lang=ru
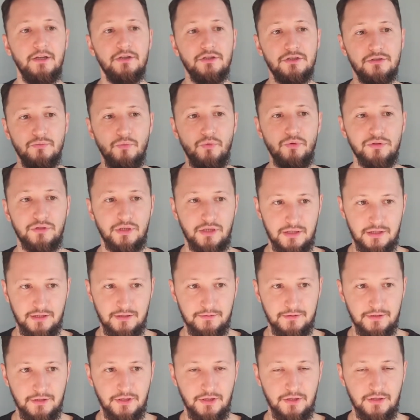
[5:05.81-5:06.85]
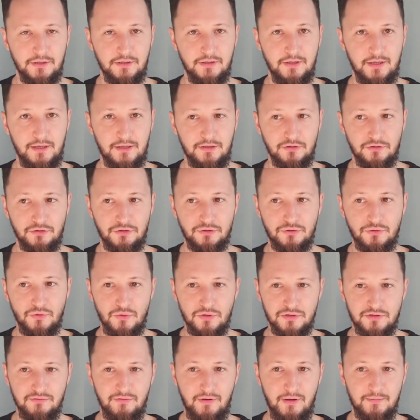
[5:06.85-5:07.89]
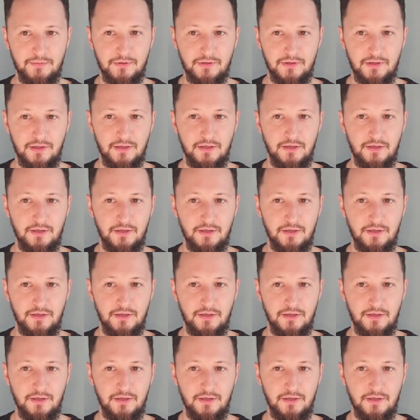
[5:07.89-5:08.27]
смотрите, да, что с вами,